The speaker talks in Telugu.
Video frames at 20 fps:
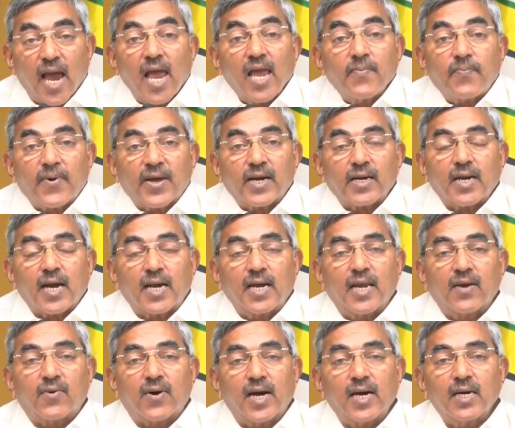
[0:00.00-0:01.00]
న్యాయపరంగా
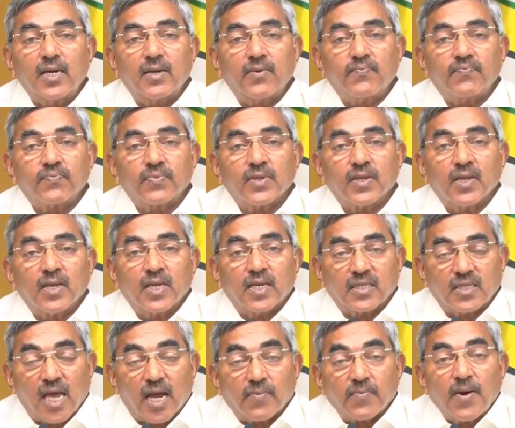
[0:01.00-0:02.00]
లేవా
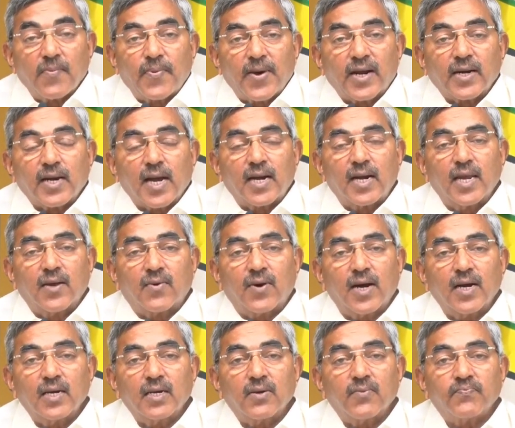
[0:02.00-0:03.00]
ధర్మపరంగా
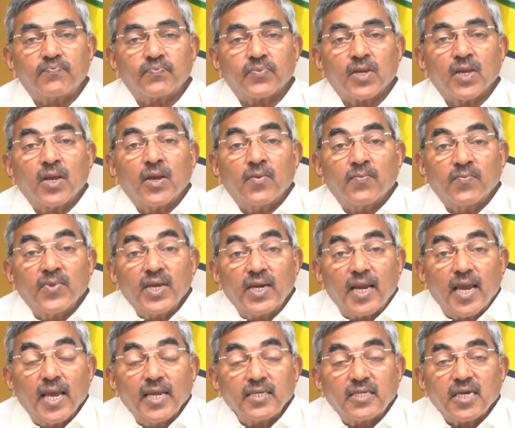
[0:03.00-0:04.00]
లేవా
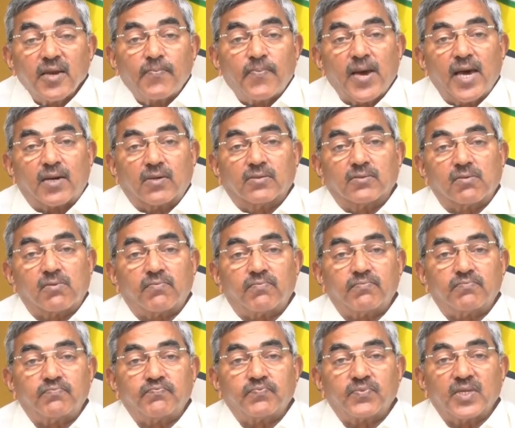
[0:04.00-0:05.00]
మీరు ఏం చెప్పారు
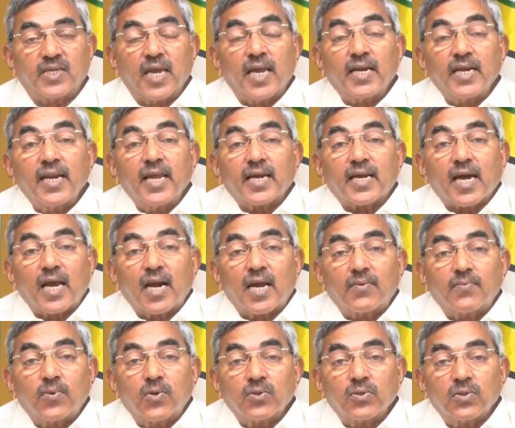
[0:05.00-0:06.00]
ఎన్నికల
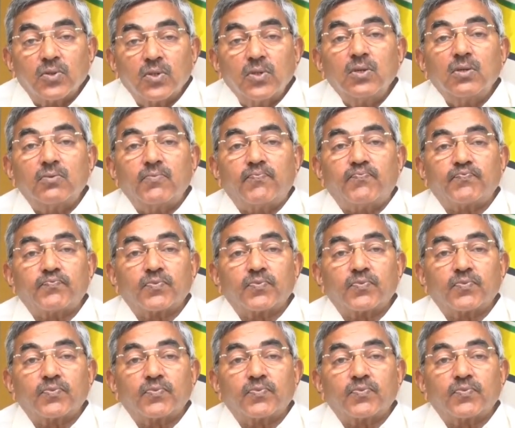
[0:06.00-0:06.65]
ముందు